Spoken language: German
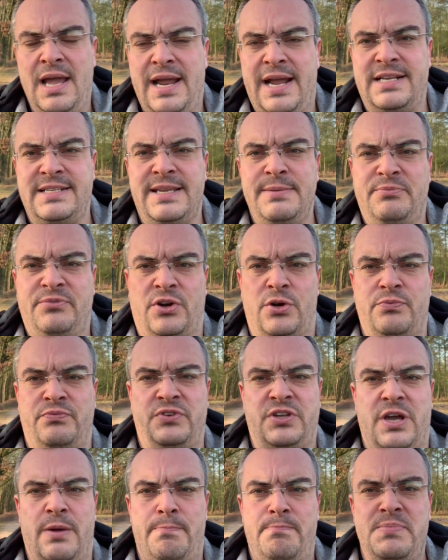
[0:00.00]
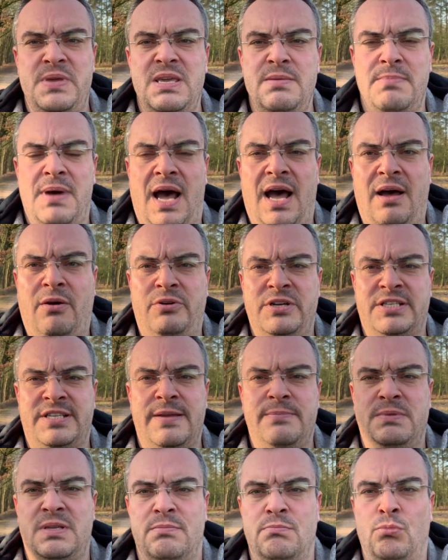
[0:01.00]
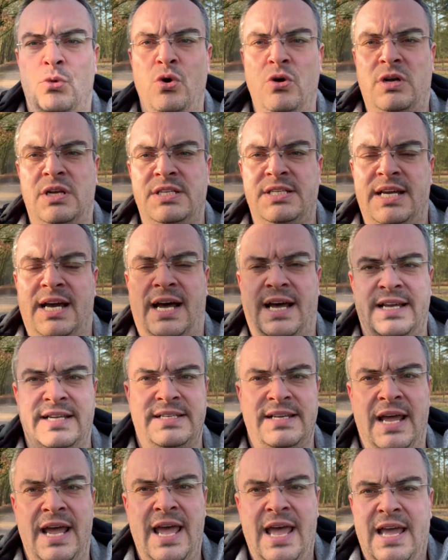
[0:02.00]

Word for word: Es gibt vernünftige Beamer und es gibt die Möglichkeit,